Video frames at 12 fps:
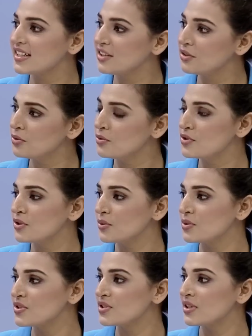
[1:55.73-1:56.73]
কিন্তু দুজন
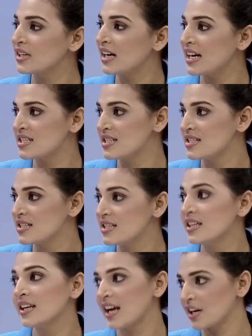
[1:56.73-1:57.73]
দুজনের
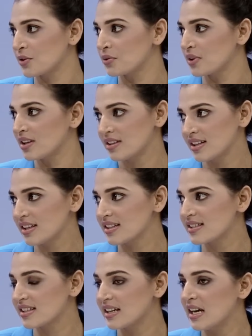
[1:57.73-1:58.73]
আইডেন্টিটি কেয়ার করি ঠিক
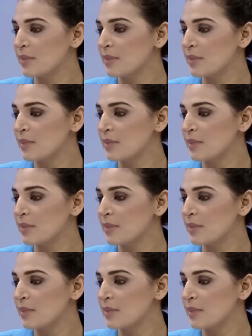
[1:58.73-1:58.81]
আছে